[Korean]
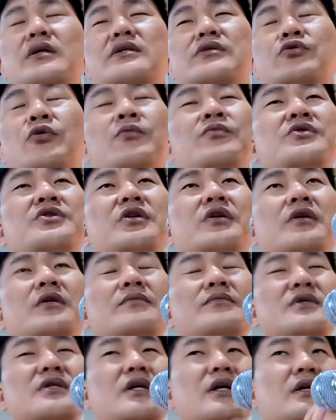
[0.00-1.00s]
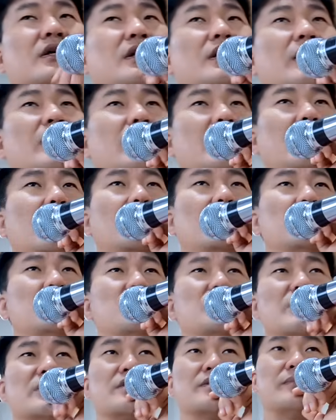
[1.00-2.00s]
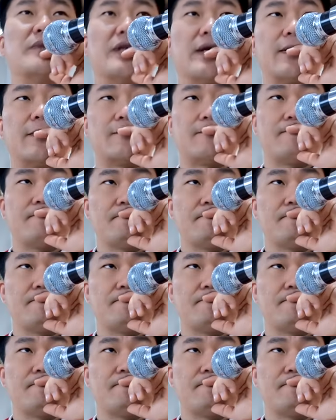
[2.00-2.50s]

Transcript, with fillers: 좀처럼 찾기가 쉽지 않습니다.